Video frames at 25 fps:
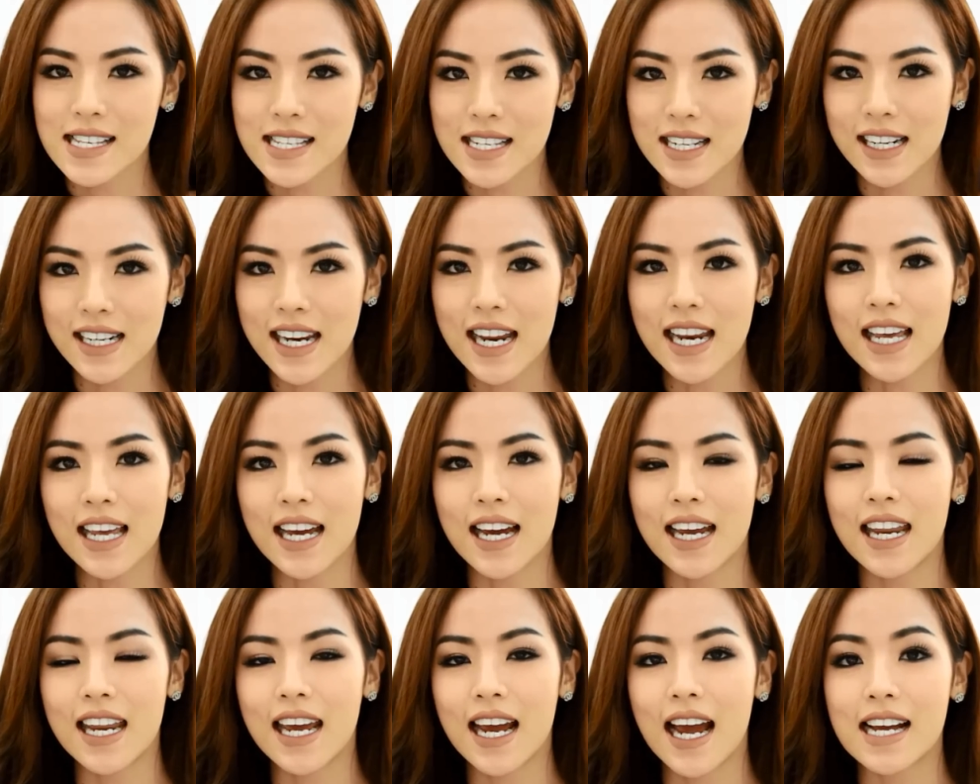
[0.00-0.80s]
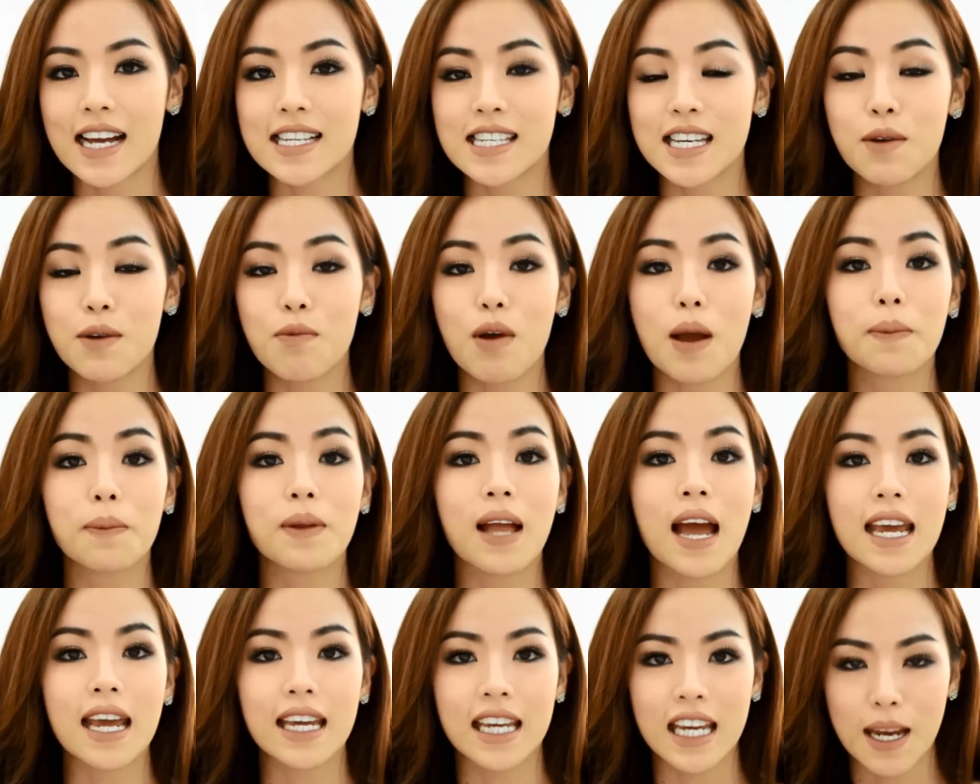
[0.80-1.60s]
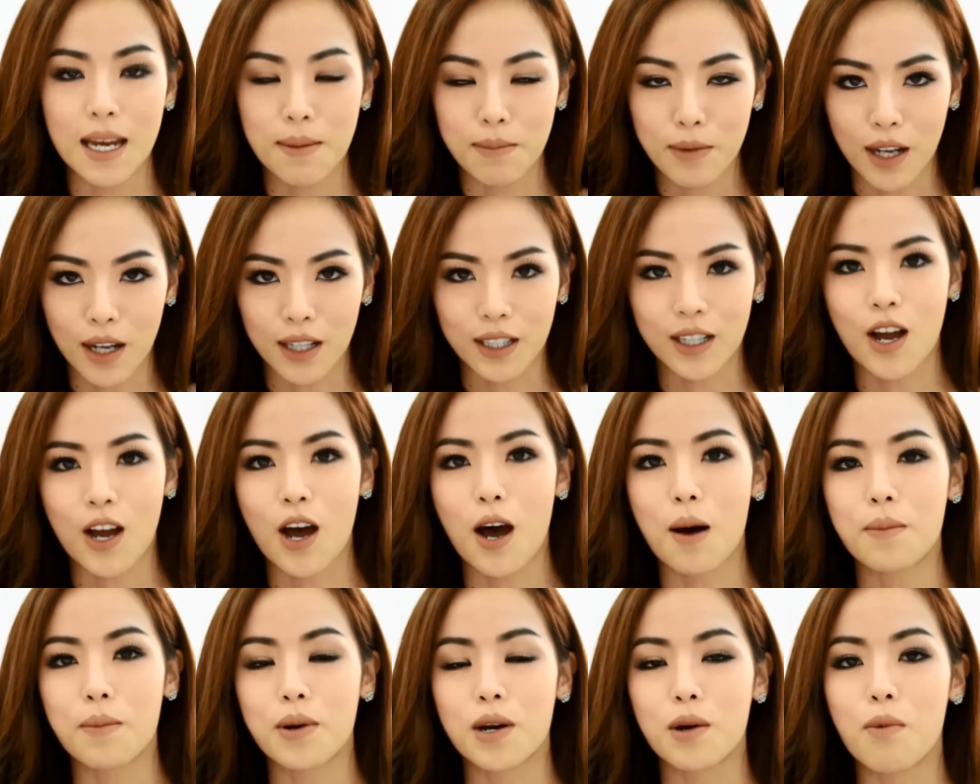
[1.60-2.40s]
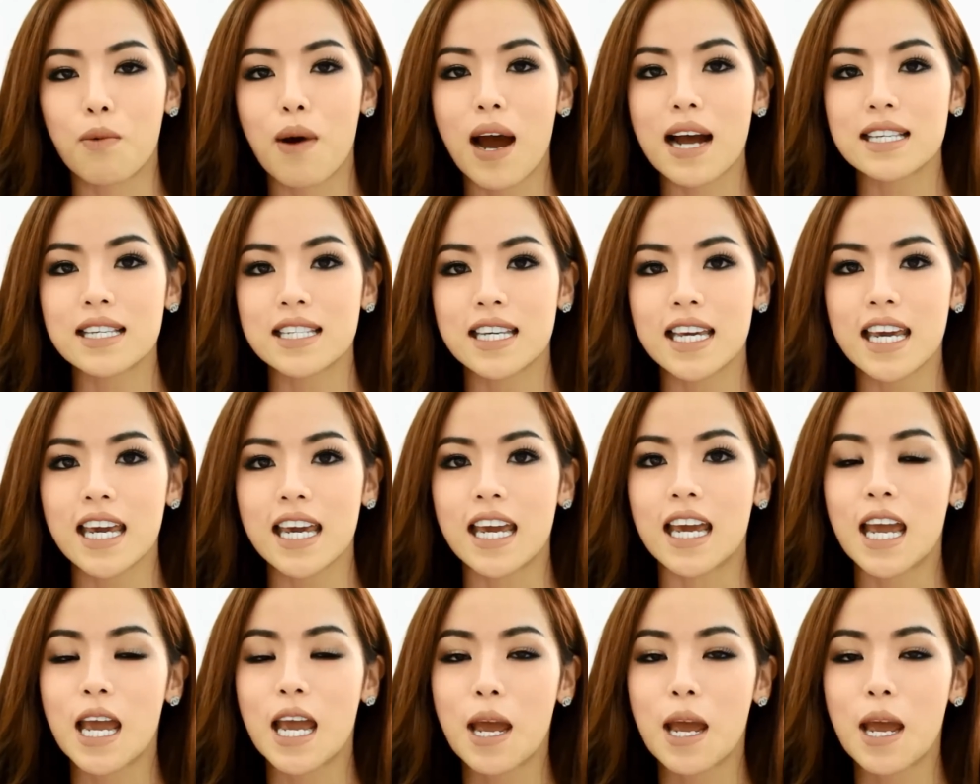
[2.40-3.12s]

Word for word: ซื้อได้เลยนะคะที่เว็บไทยครีม .com หรือว่าที่